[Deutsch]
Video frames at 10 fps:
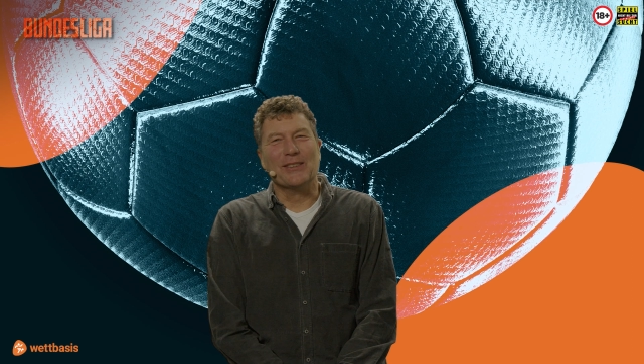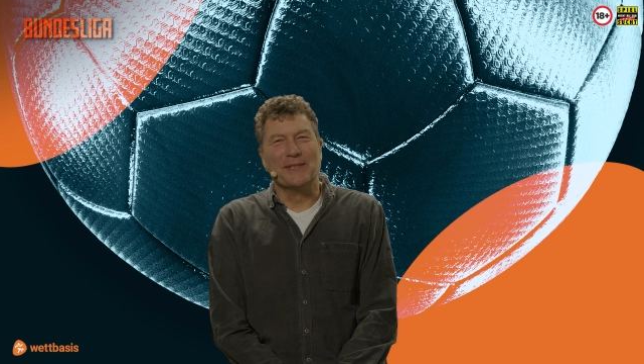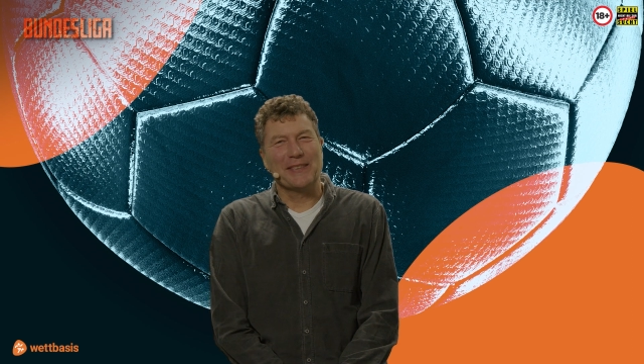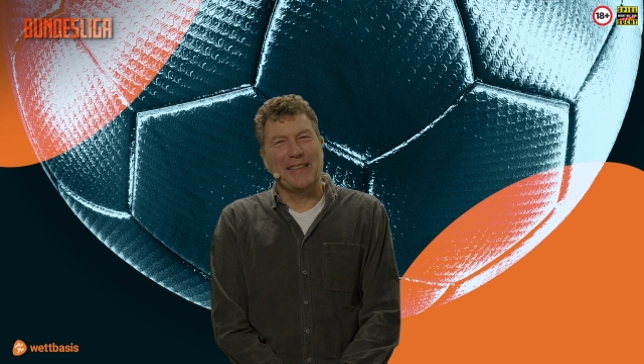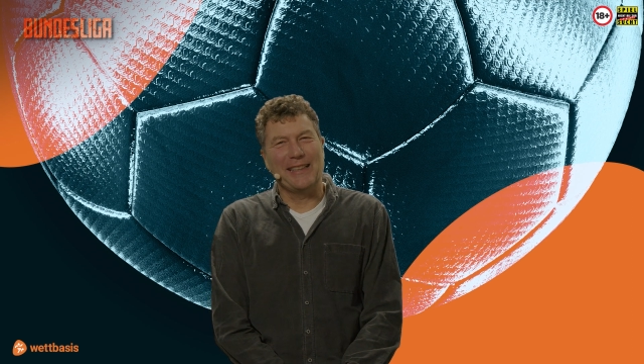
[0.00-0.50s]

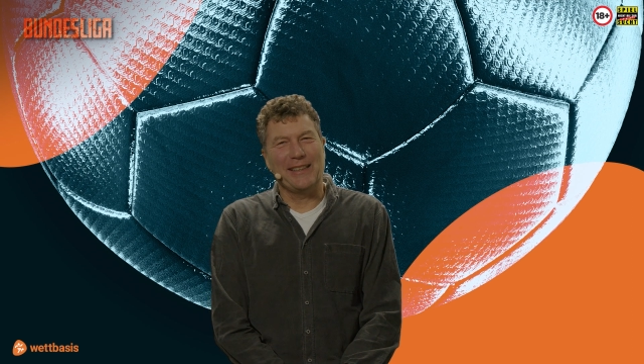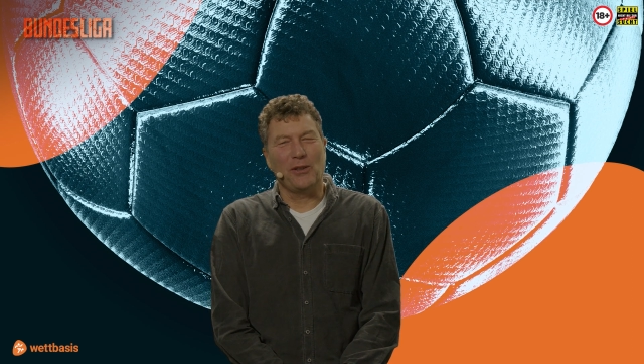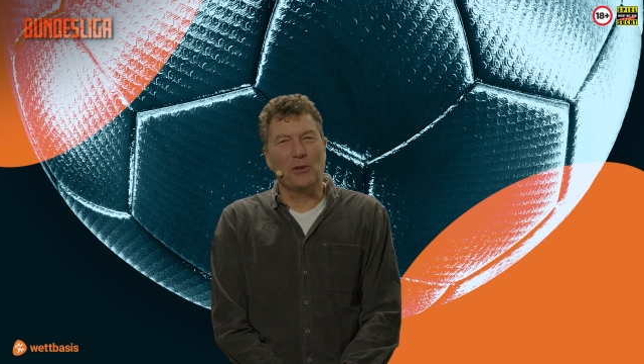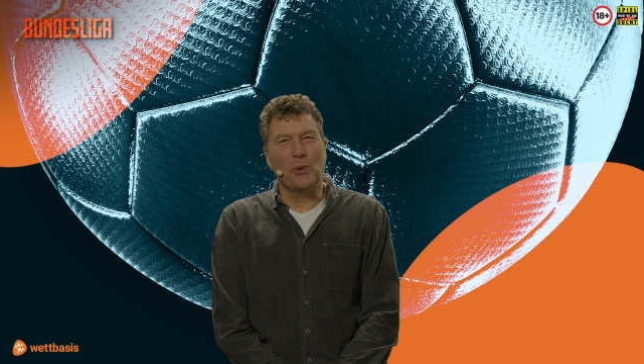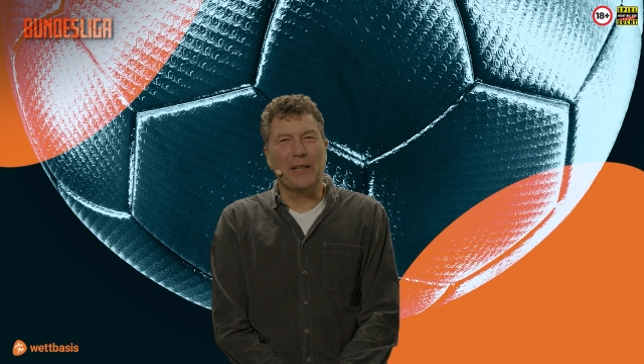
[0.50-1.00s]
äh,
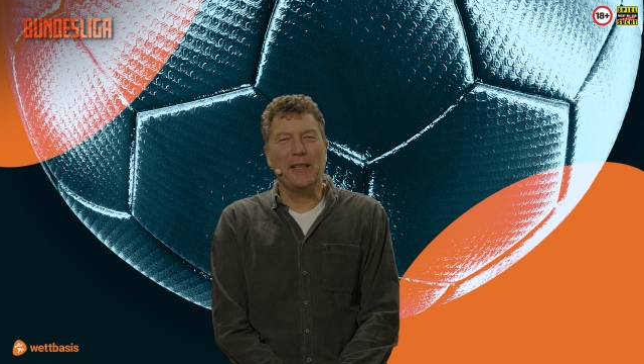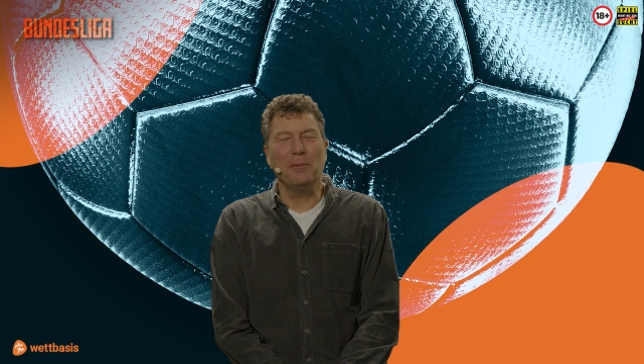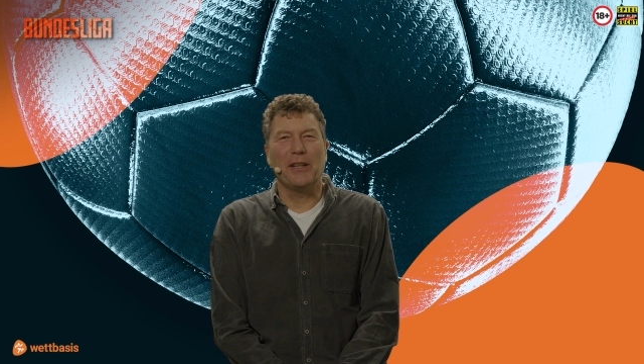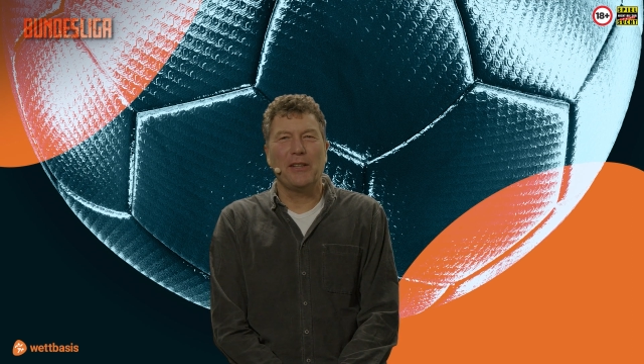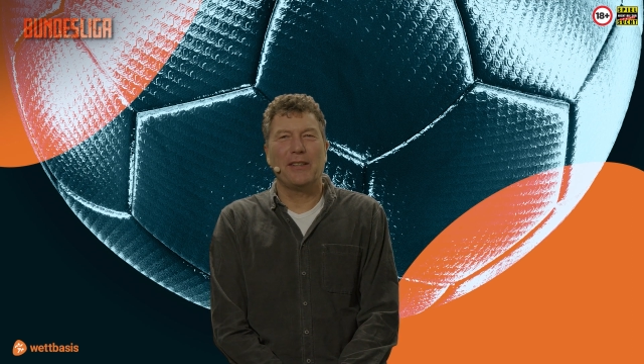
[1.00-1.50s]
Joshua
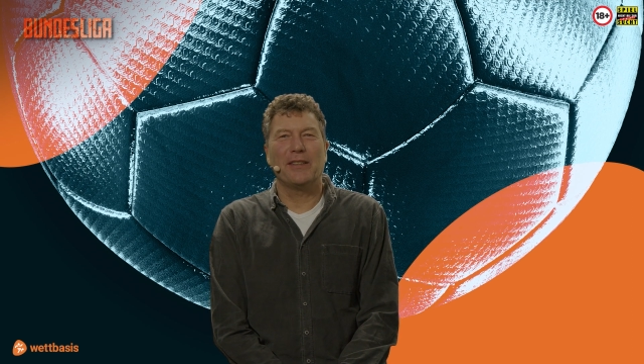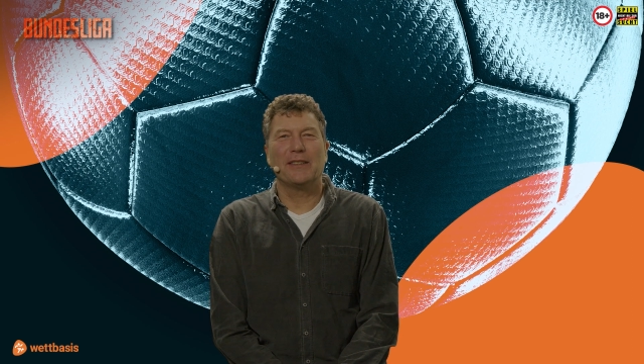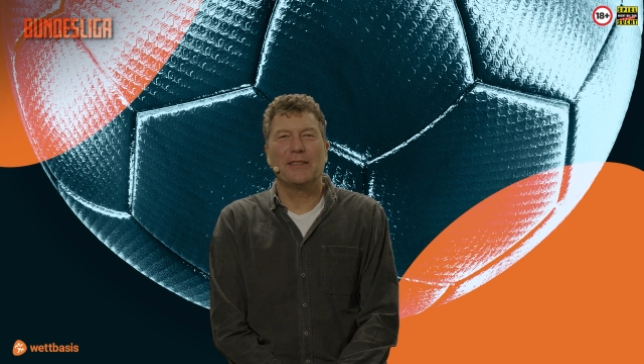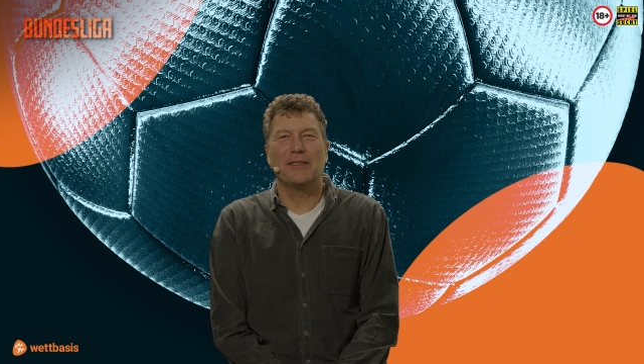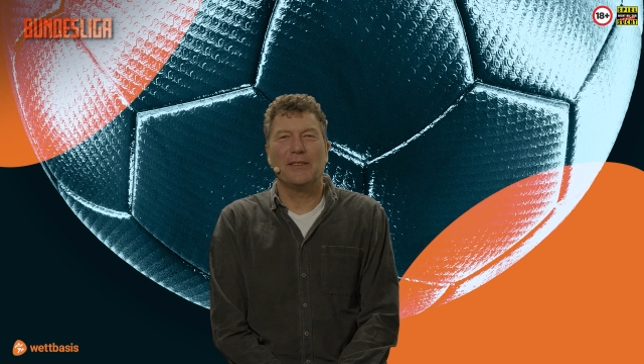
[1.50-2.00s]
Kimmich
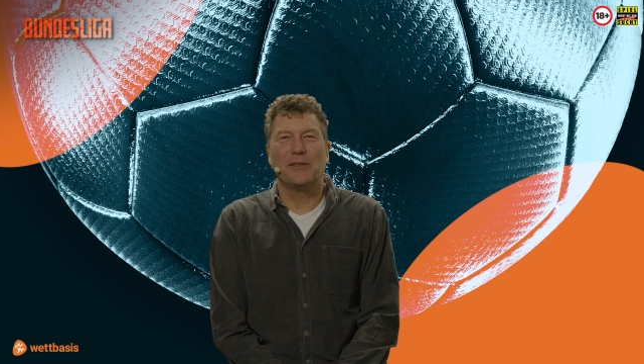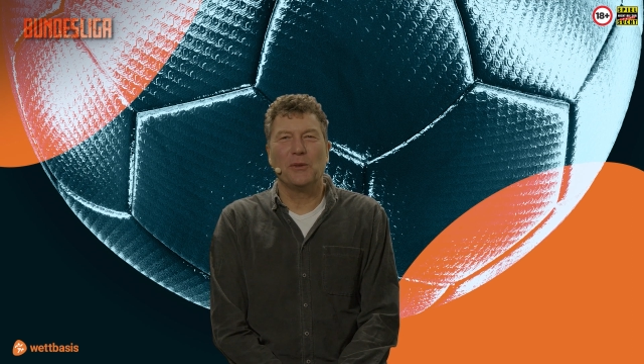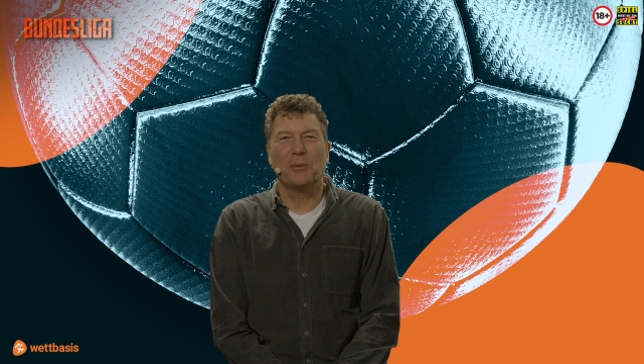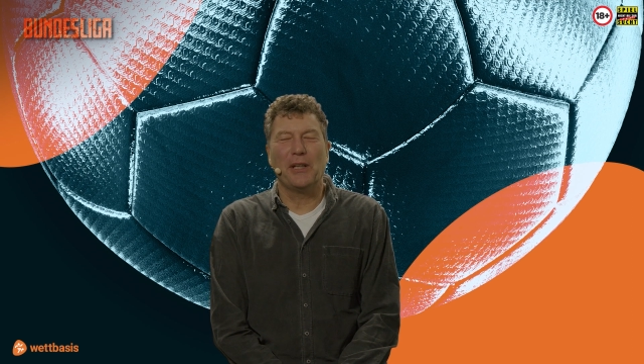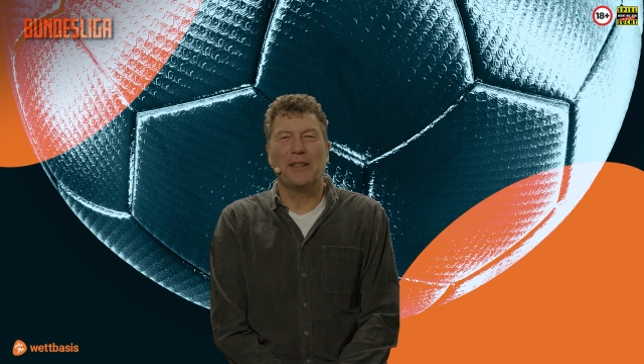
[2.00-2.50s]
äh, ist
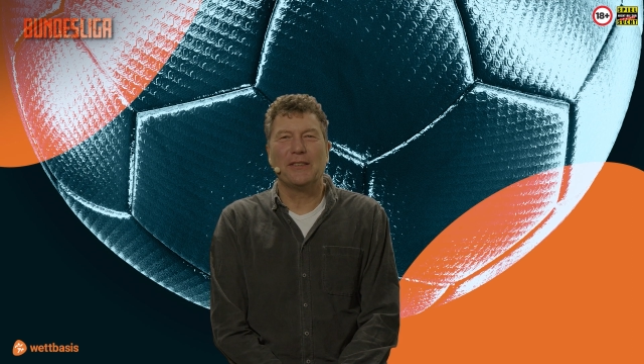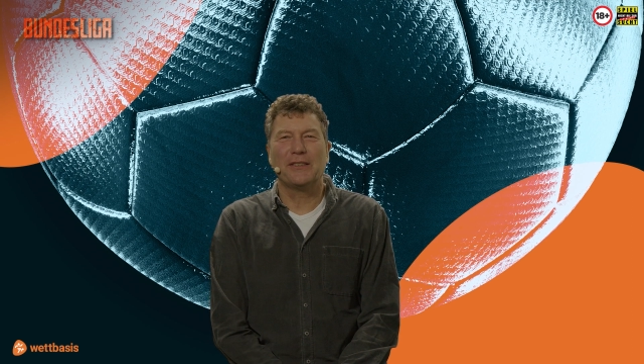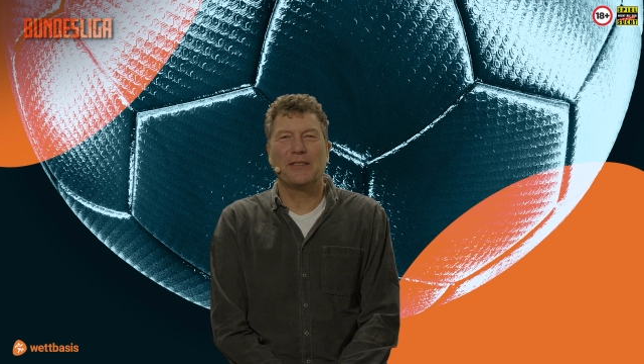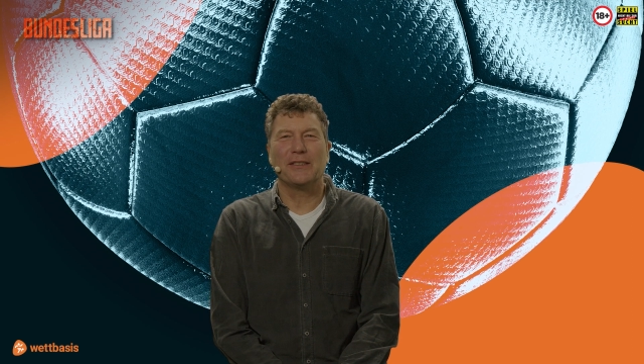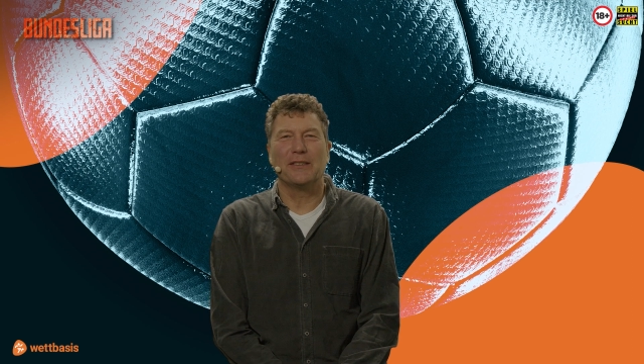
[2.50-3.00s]

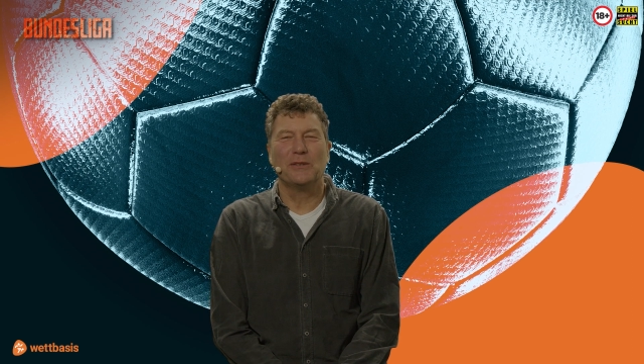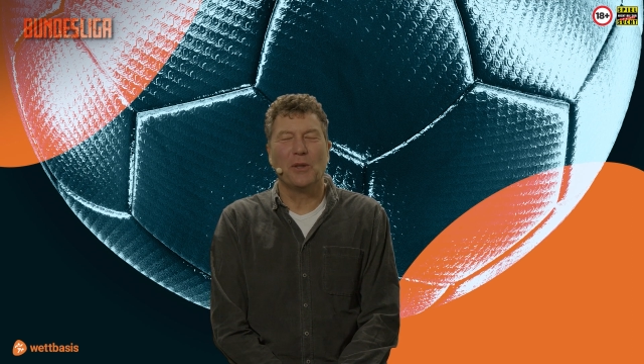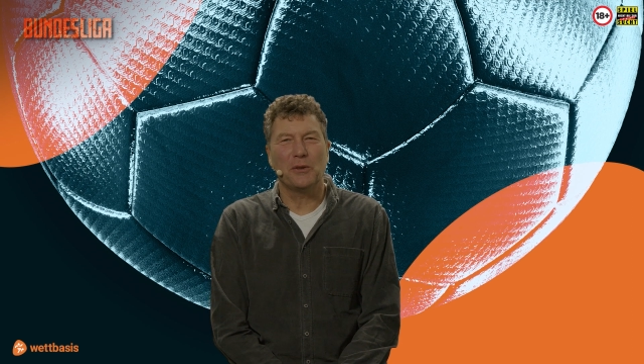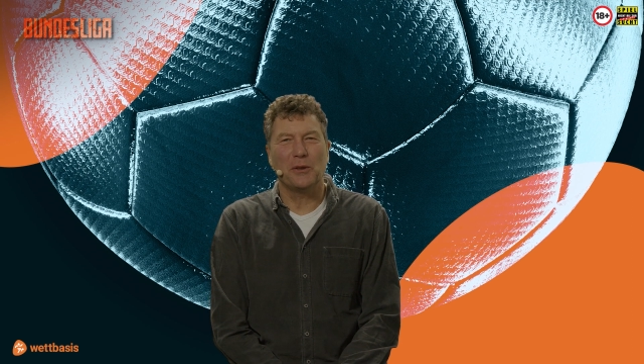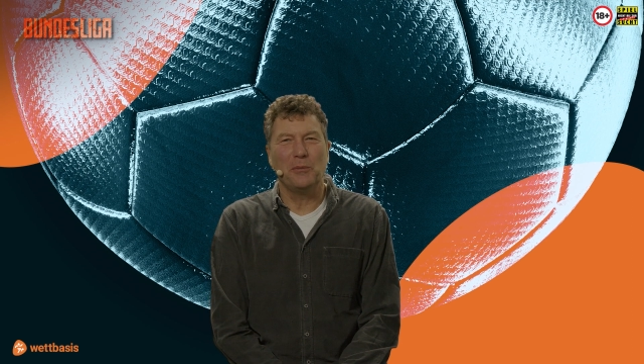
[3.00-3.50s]
übrigens
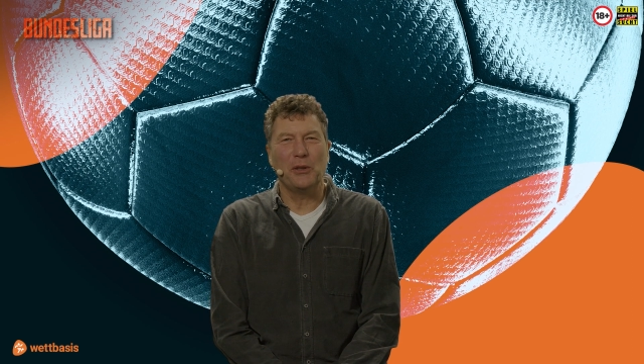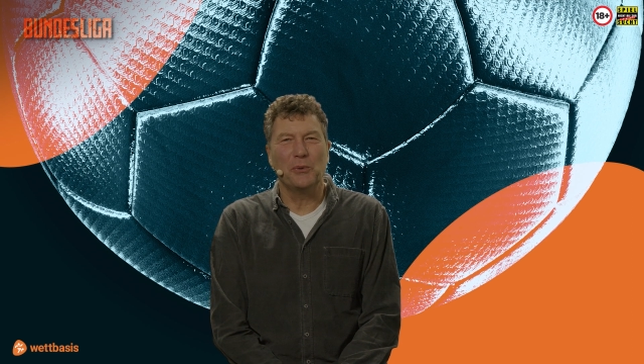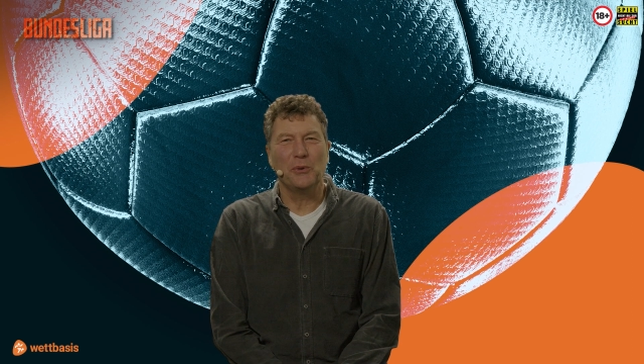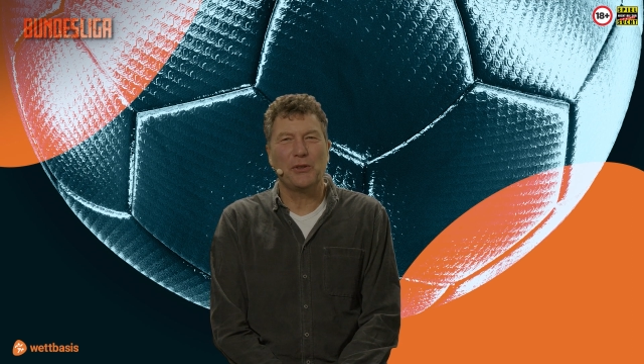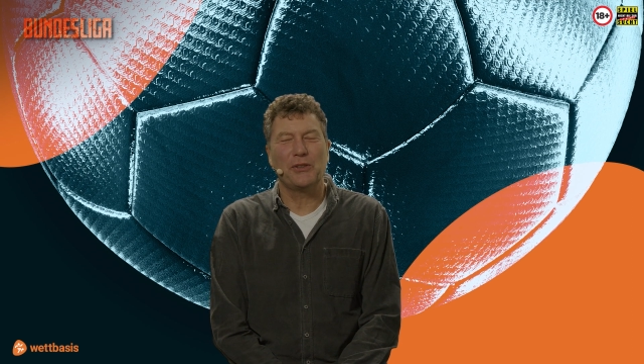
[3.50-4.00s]
not amused,